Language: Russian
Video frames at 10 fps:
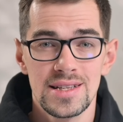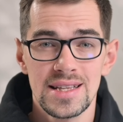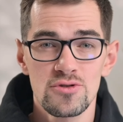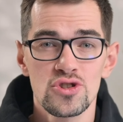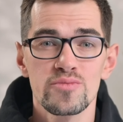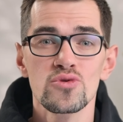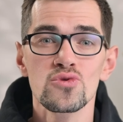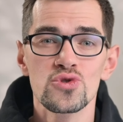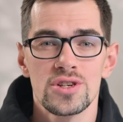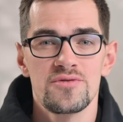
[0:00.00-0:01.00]
для того, чтобы
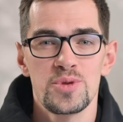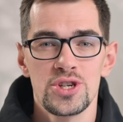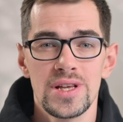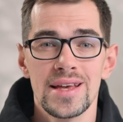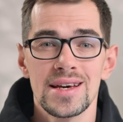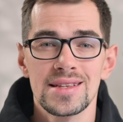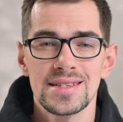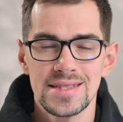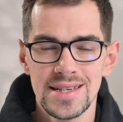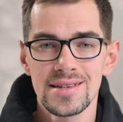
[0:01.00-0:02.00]
улучшить впечатление от
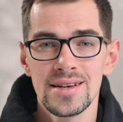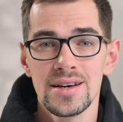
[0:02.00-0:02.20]
езды,